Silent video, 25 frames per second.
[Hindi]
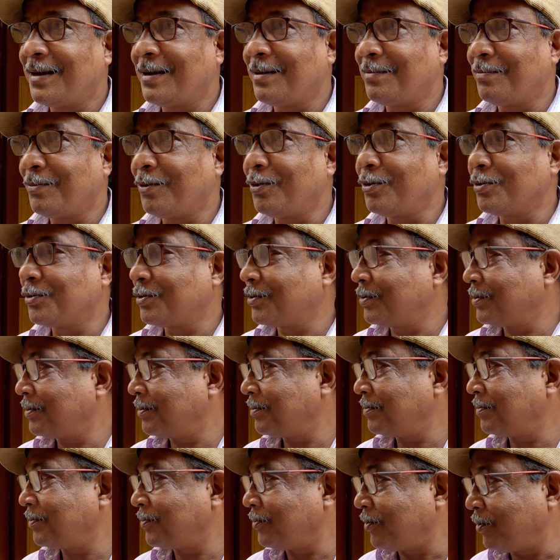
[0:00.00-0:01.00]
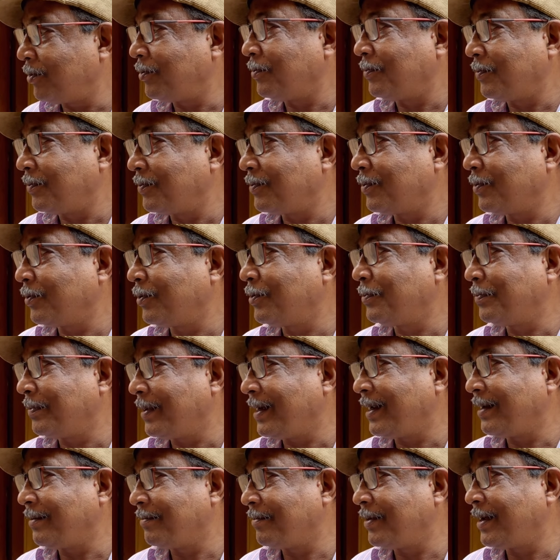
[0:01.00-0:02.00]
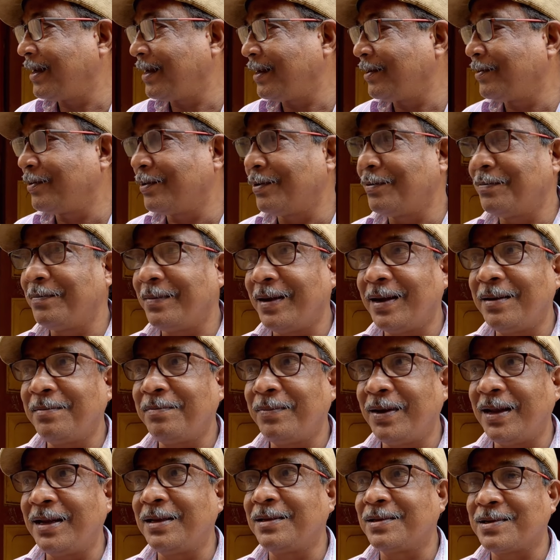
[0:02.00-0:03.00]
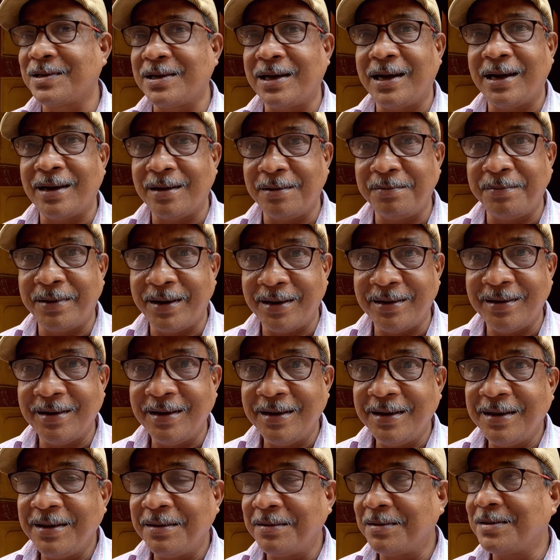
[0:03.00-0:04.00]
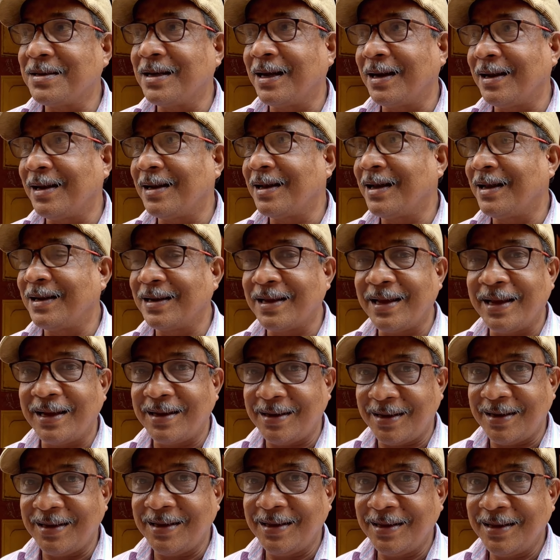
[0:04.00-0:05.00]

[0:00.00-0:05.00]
हाँ, बहुत गुड गुड मैन वेरी गुड मैन वेरी स्ट्रगल मैन स्ट्रगल करके